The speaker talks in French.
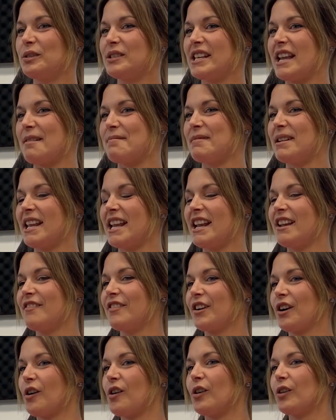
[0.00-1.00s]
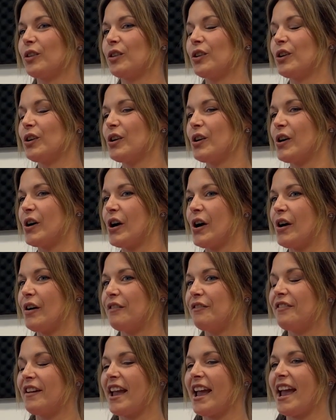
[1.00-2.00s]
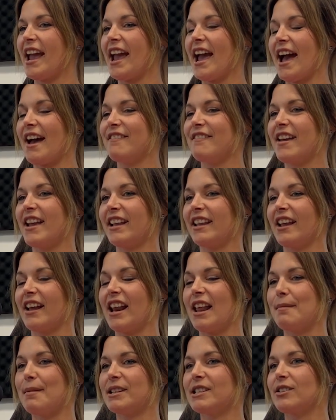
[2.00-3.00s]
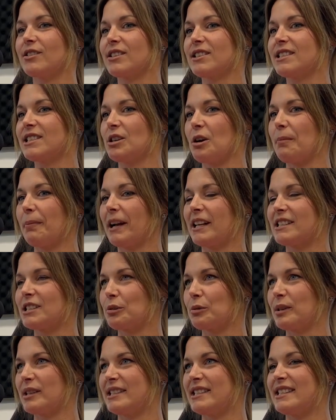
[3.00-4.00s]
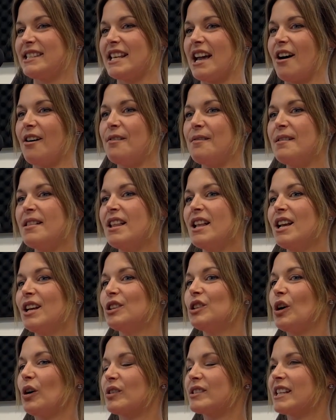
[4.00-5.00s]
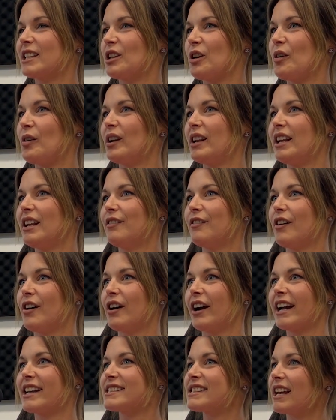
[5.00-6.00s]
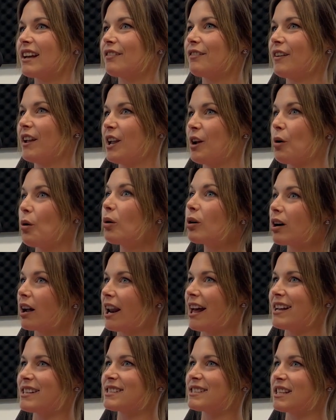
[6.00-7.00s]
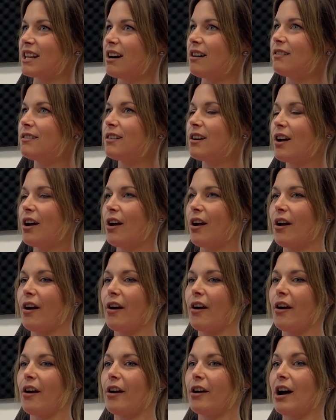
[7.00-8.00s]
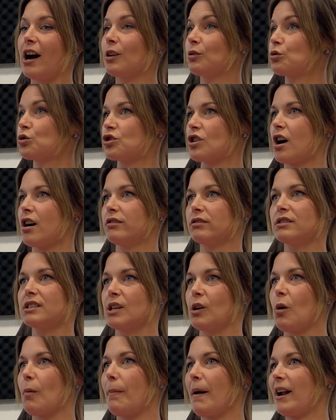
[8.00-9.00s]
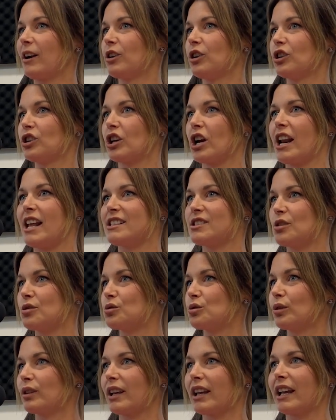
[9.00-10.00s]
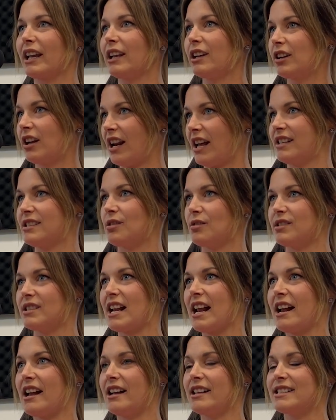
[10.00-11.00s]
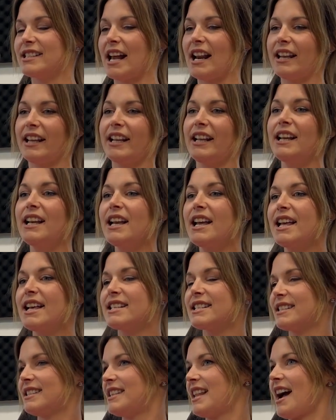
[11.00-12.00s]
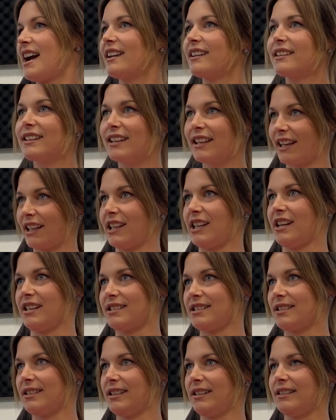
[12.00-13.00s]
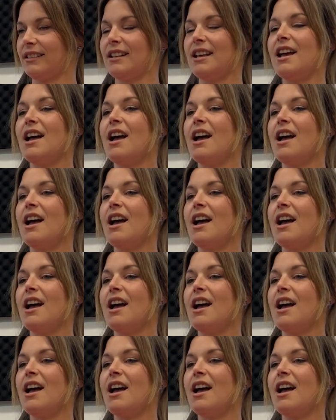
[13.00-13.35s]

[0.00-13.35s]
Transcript: deuxième livre qu'on a euh, fait avec euh, la maison d'édition Pratico Édition. Donc, c'est un livre euh, réservé aux collations, euh, en tout genre. on parle de collations sucrées, collations salées, snacks, grignotines.